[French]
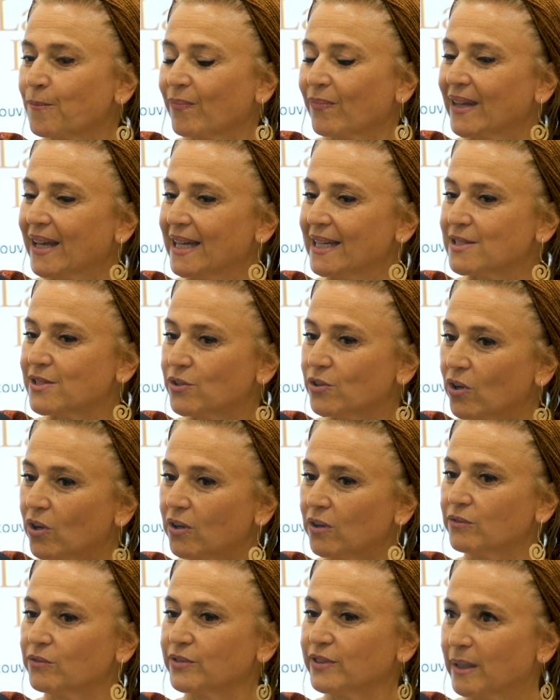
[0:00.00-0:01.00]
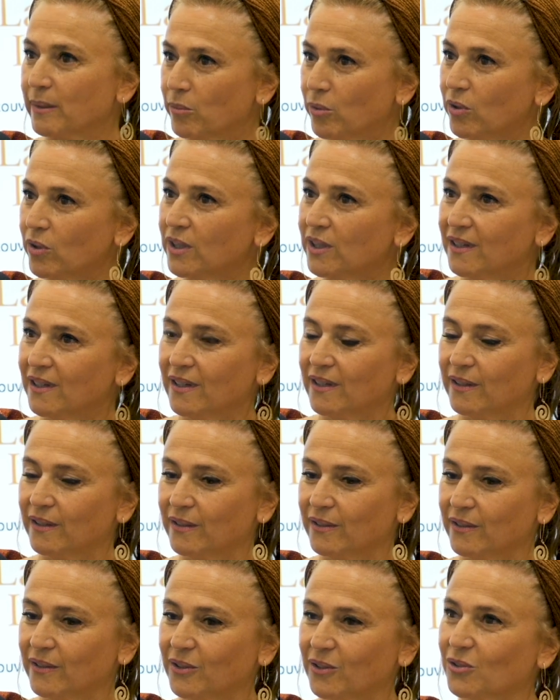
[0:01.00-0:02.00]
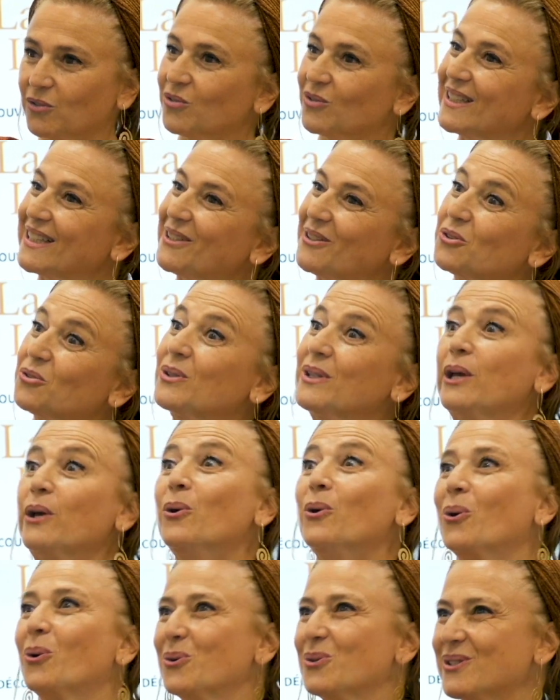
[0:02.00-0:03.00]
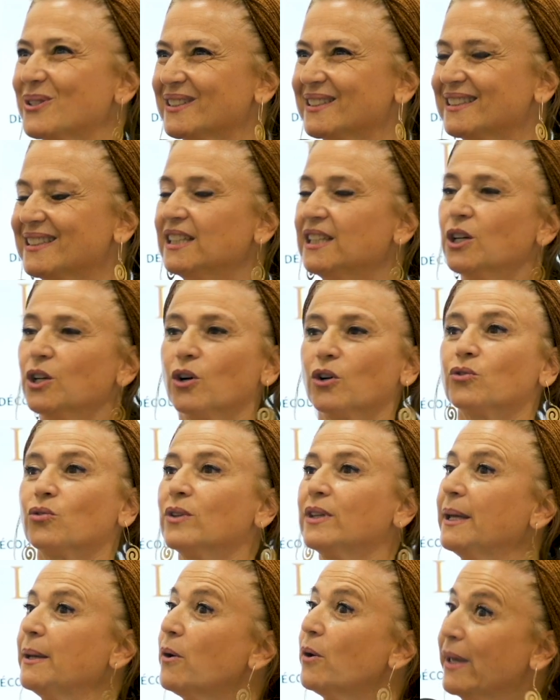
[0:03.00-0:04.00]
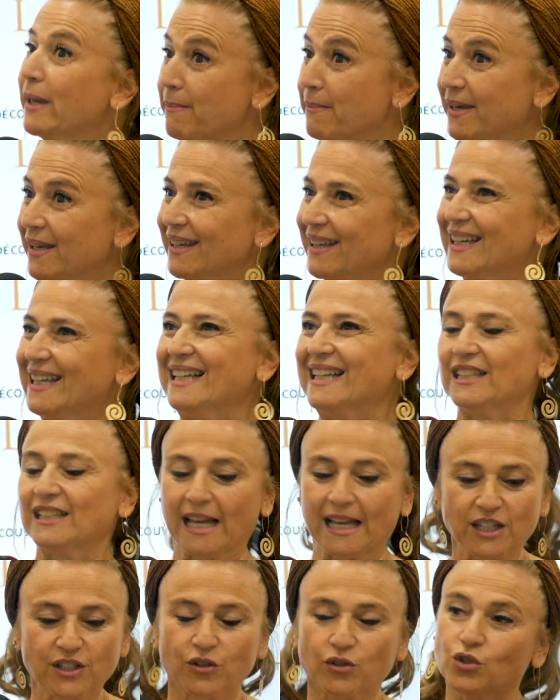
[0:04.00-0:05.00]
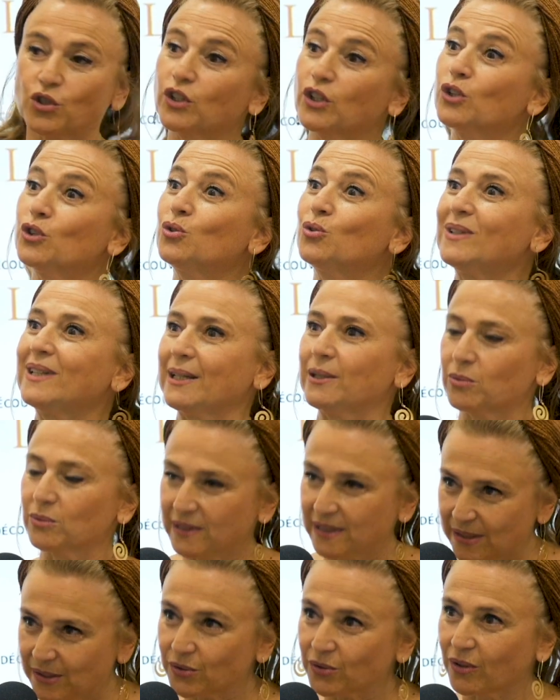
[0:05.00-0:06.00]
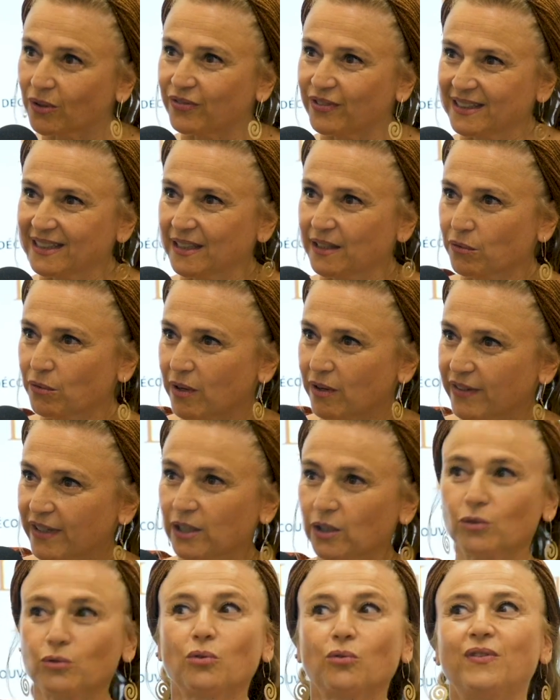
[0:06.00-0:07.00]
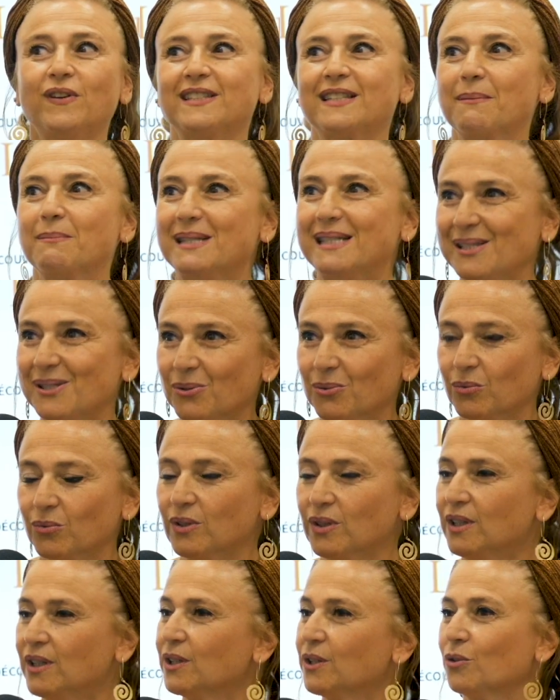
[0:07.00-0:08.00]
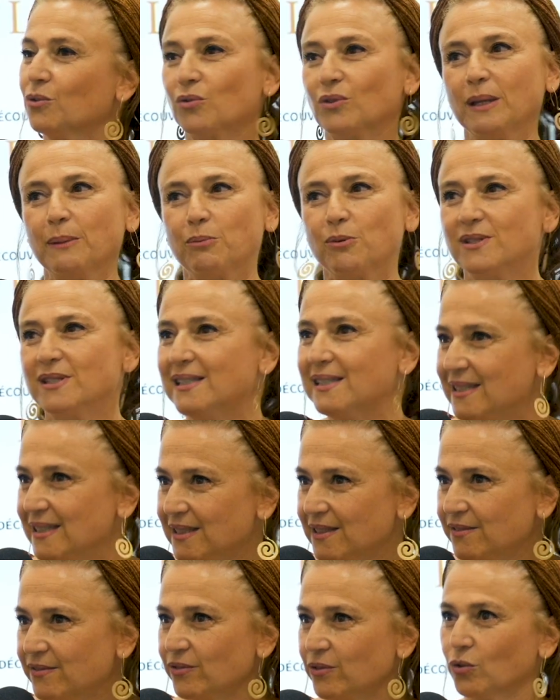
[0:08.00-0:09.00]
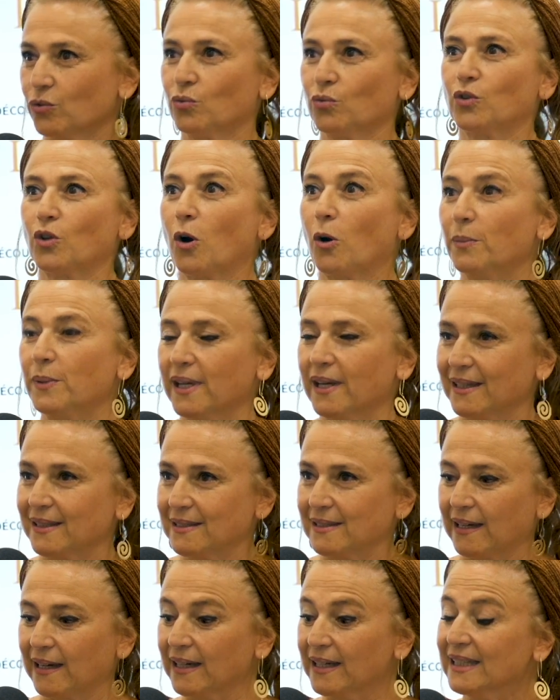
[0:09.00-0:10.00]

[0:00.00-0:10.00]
elle sort vraiment euh, quand, on est, quand on est heureuse, quand on est aimé. Je, donne toutes les conditions en fait qui vont avec. Quand on fait sa mission, quand on est positive, quand on dort bien, etc.